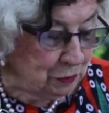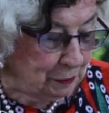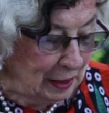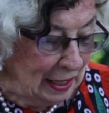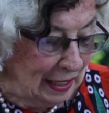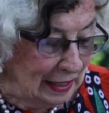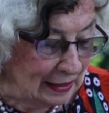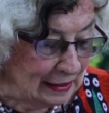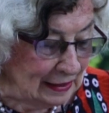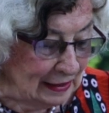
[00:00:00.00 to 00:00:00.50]

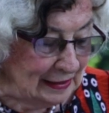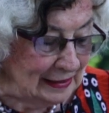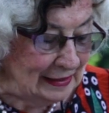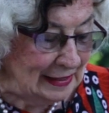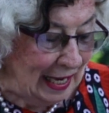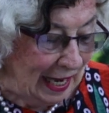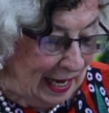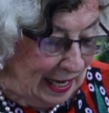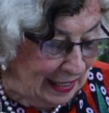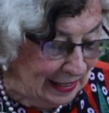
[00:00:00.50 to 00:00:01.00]
sprach,
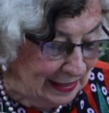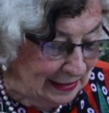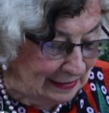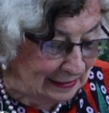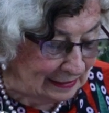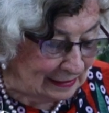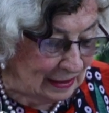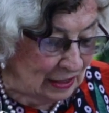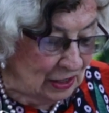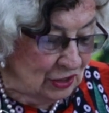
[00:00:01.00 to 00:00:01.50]

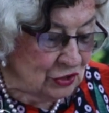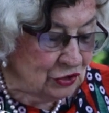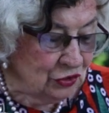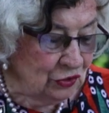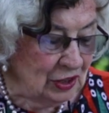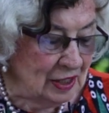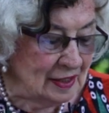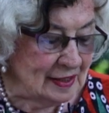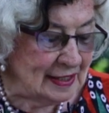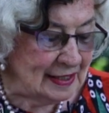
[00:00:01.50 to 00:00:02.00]
nein,
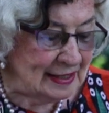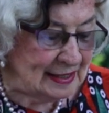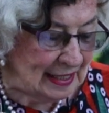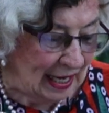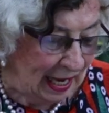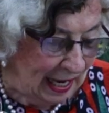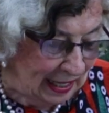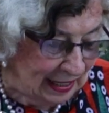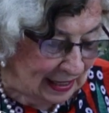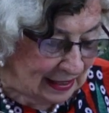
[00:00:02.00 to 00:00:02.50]
sondern
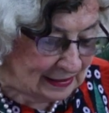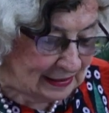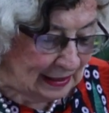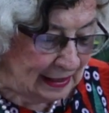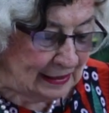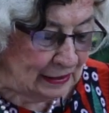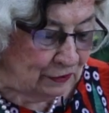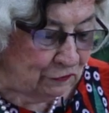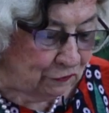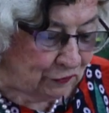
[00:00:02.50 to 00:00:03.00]
Sarah,
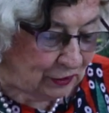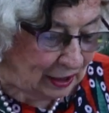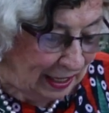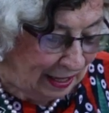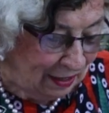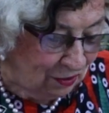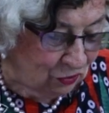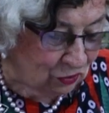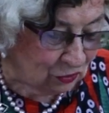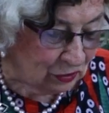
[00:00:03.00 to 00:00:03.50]
deine
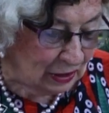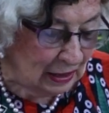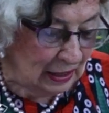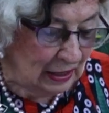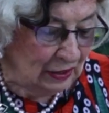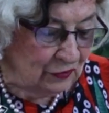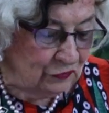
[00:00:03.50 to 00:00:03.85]
Frau,